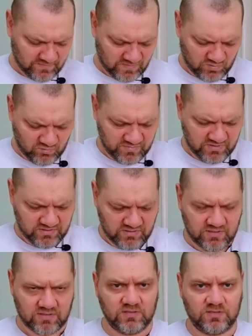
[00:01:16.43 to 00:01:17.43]
Ну, у меня на
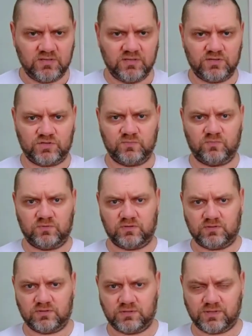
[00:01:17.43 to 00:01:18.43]
них аллергия же
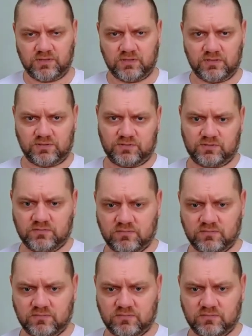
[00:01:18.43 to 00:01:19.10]
будет, ты же знаешь.